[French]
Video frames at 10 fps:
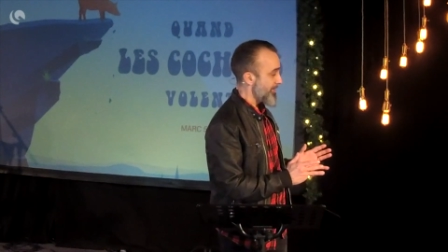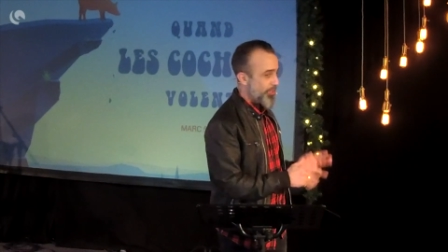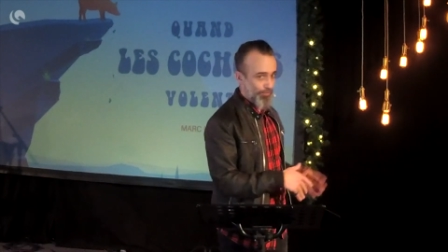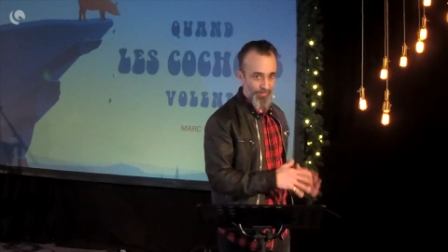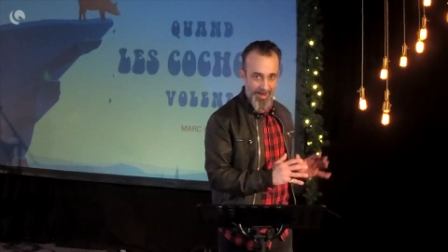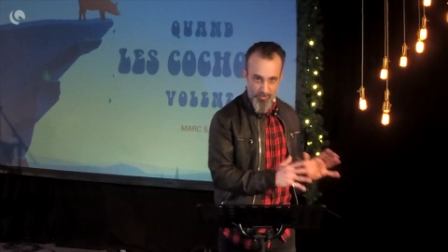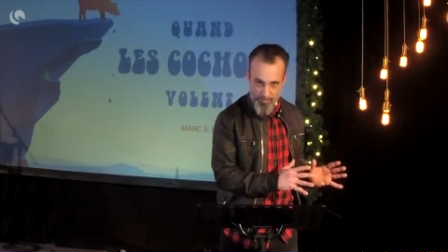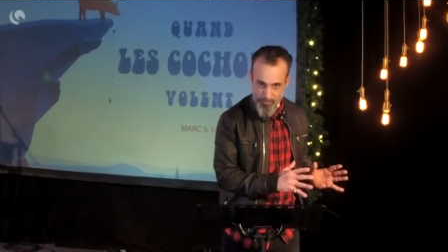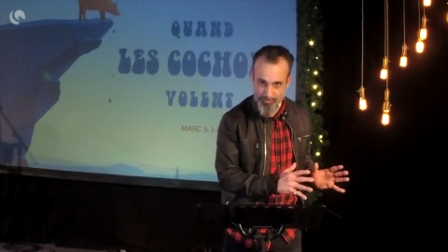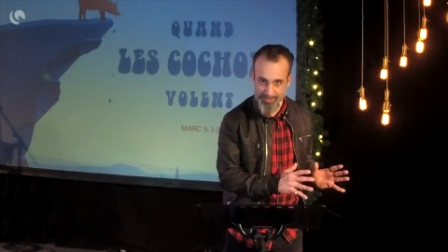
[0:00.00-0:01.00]
Je vais à
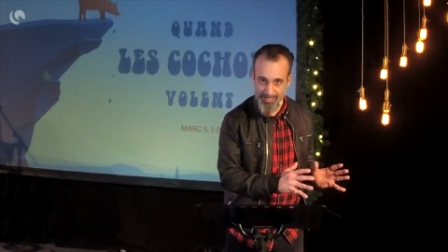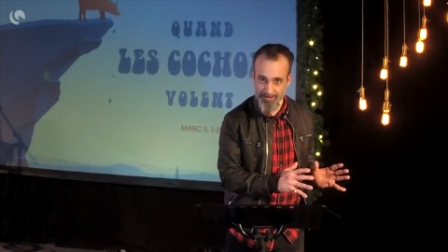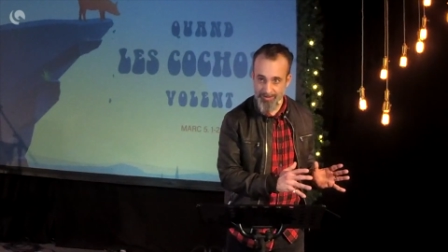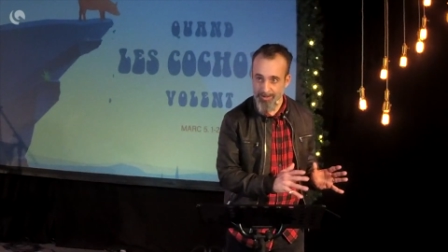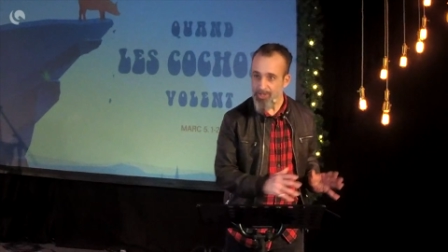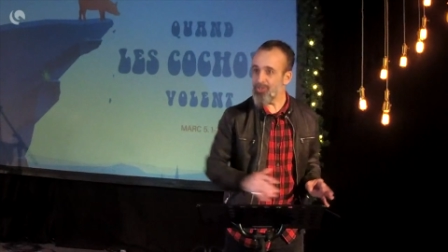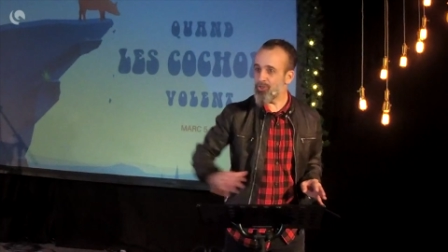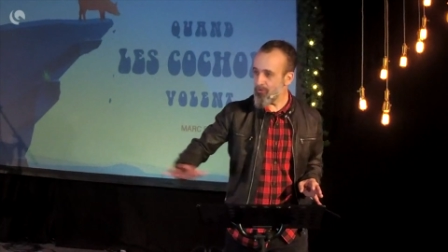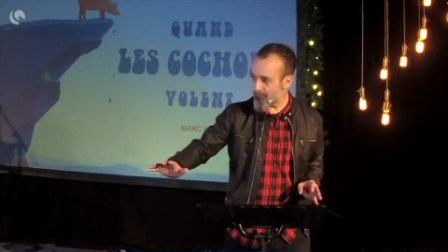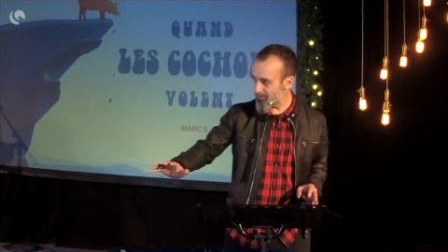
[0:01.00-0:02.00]
l'opposé
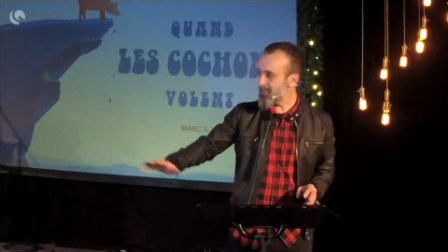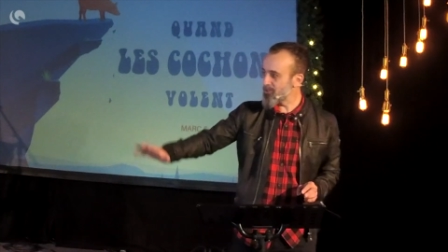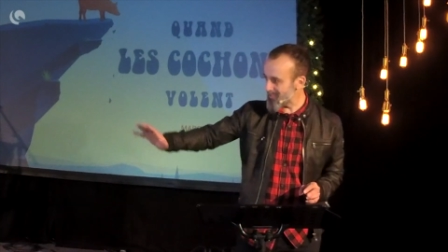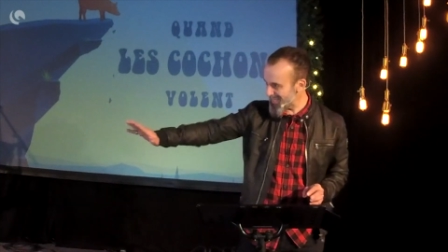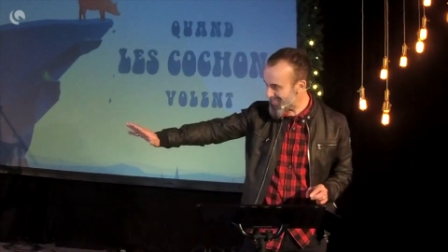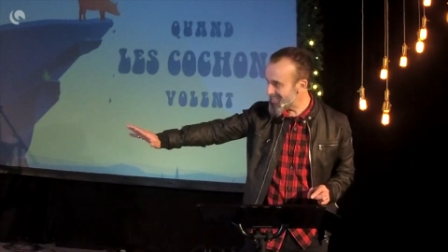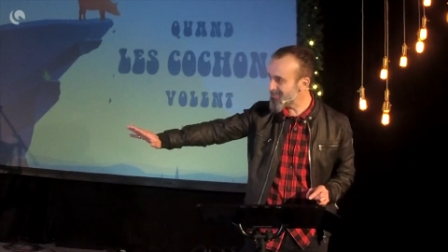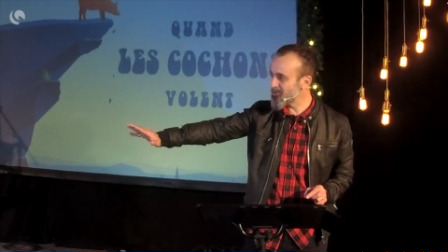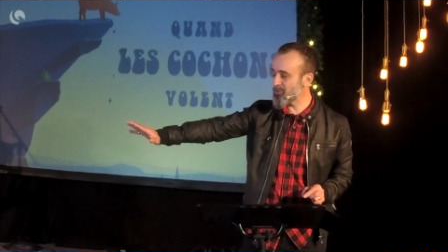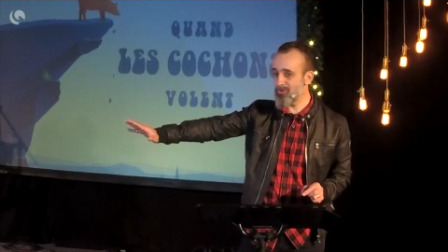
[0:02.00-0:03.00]
je, sais qu'il est
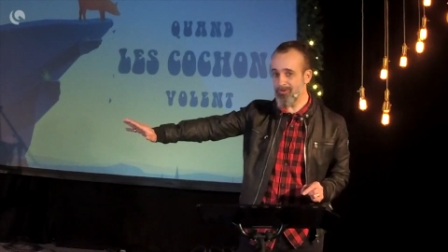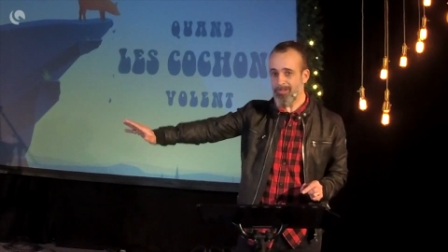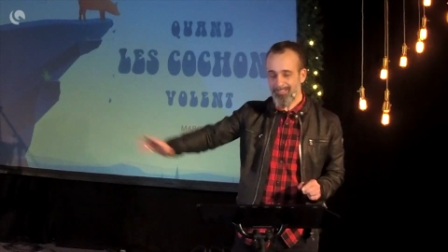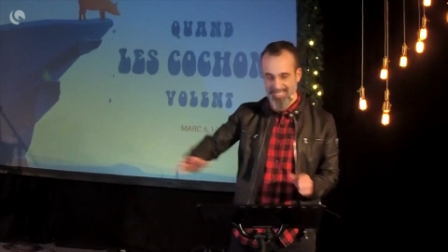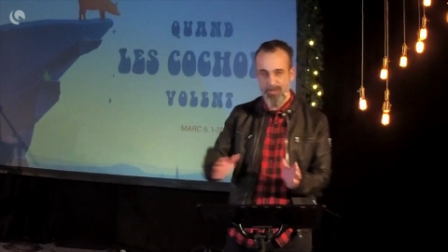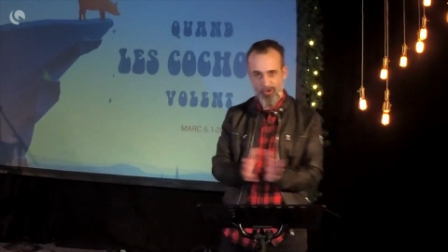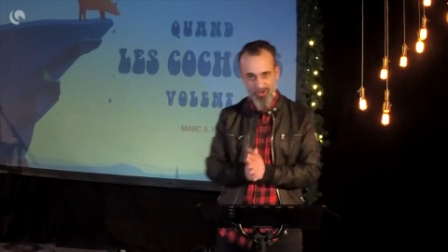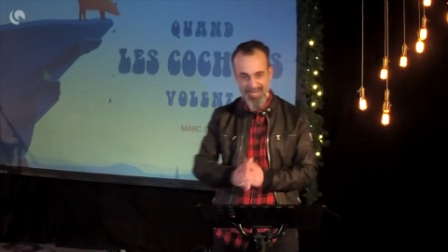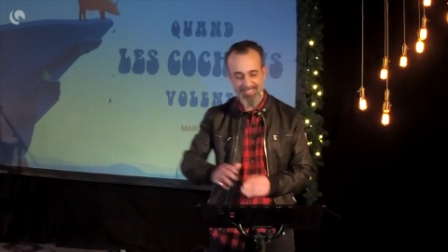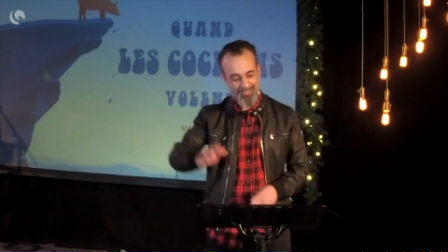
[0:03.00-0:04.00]
dangereux. ils le
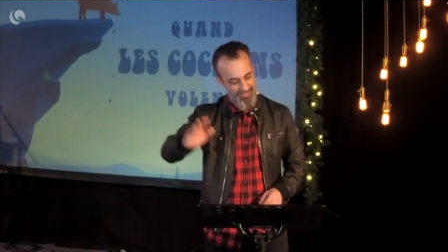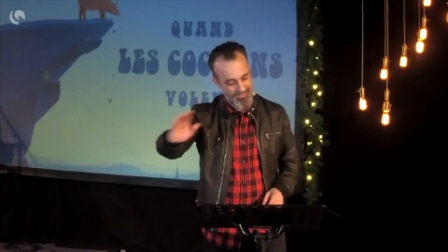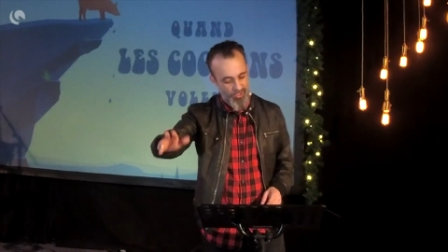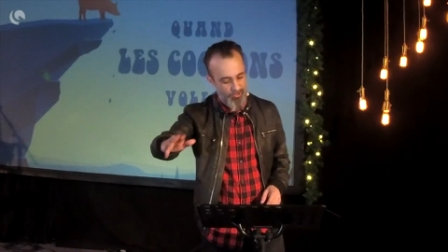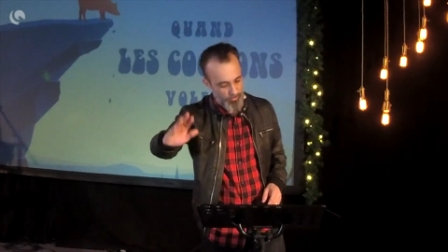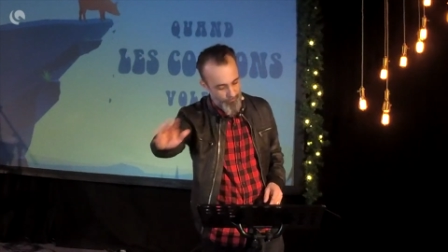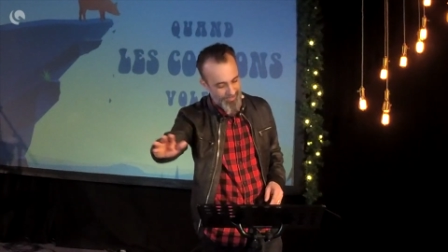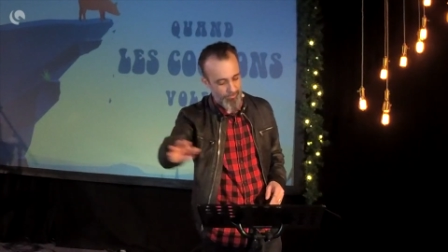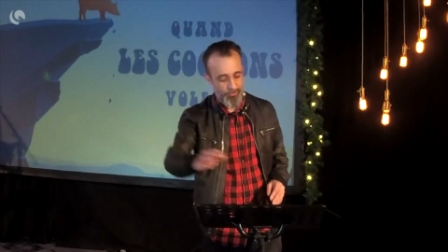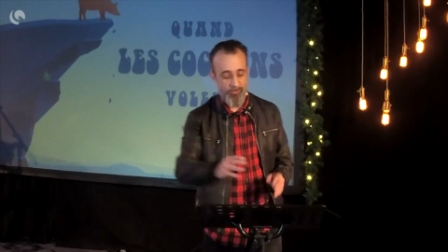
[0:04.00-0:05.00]
reconnaissent, ils disent Jésus, fils
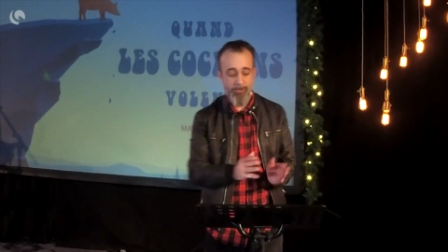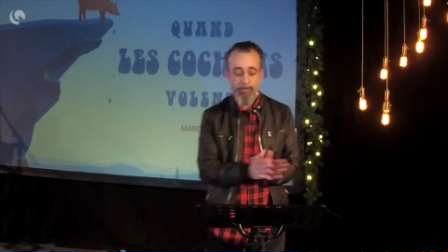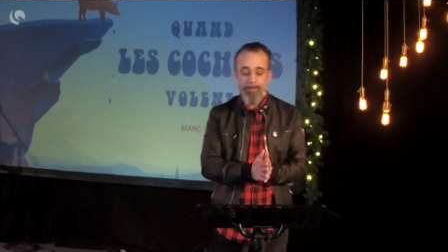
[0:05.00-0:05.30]
de Dieu.